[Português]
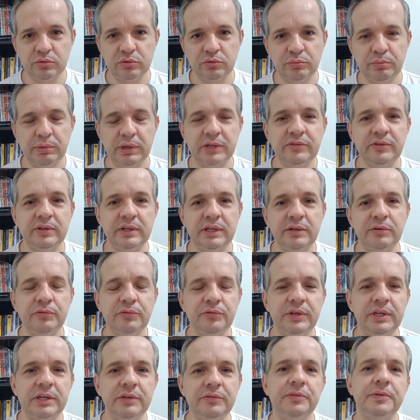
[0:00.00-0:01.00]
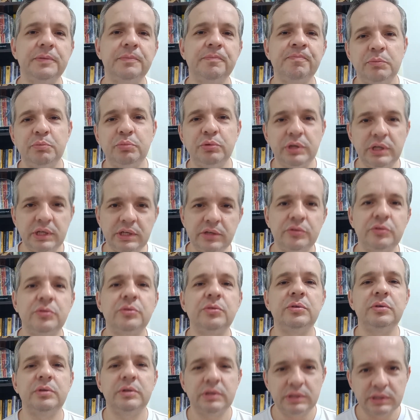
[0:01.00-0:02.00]
do brasileiro vive, e por
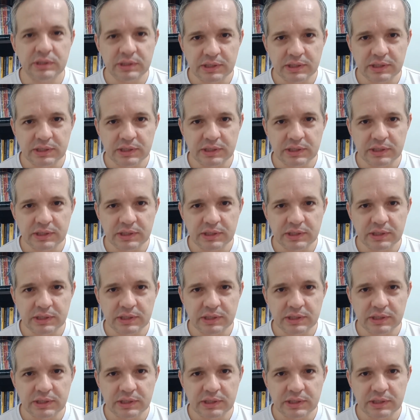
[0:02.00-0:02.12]
isso